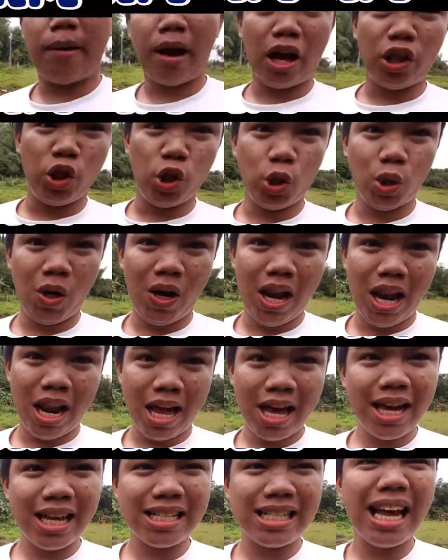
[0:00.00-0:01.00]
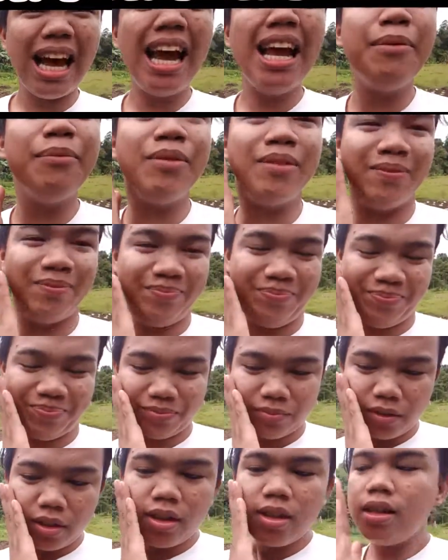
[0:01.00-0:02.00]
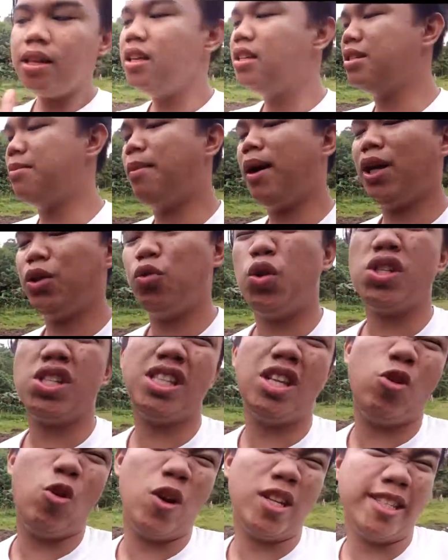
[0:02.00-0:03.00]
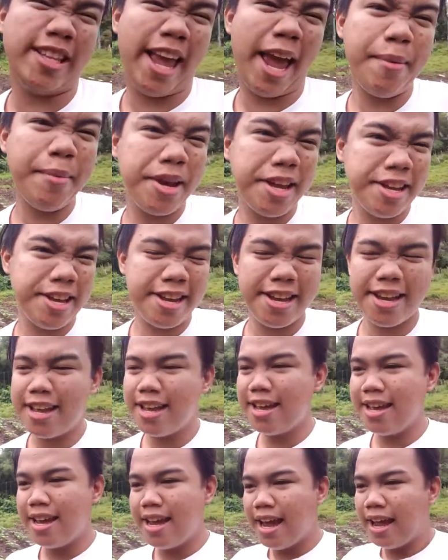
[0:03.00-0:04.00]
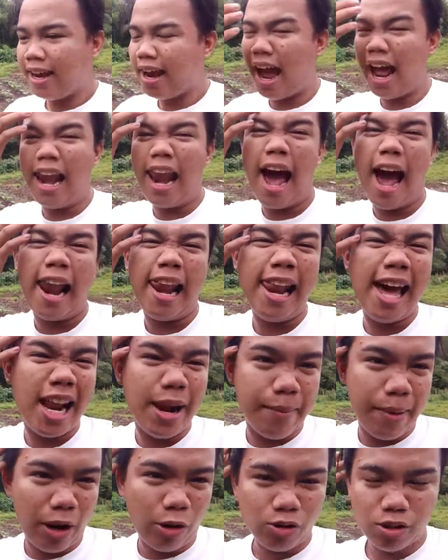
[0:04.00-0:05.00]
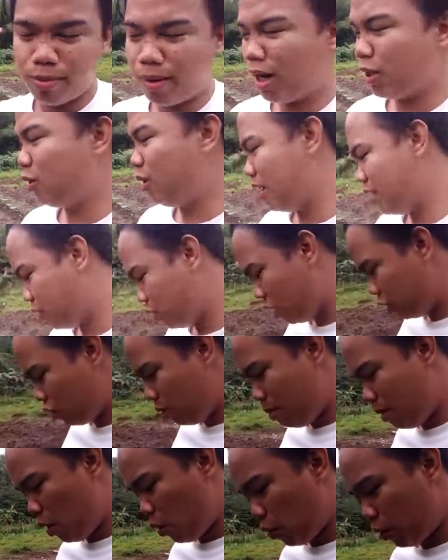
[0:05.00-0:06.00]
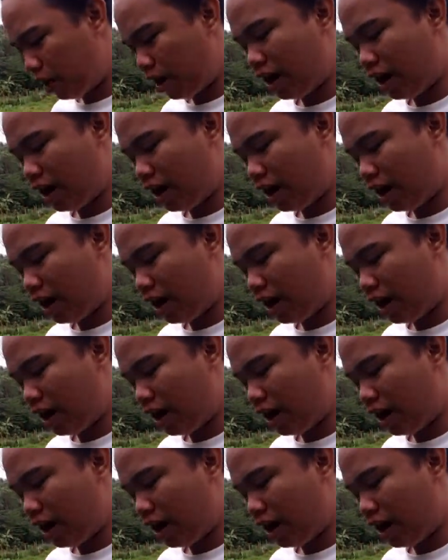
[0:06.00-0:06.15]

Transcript: Napakadulas. Ay, mga dulas-dulas na yan. May naalala naman ako sa mga dulas na ito. Yung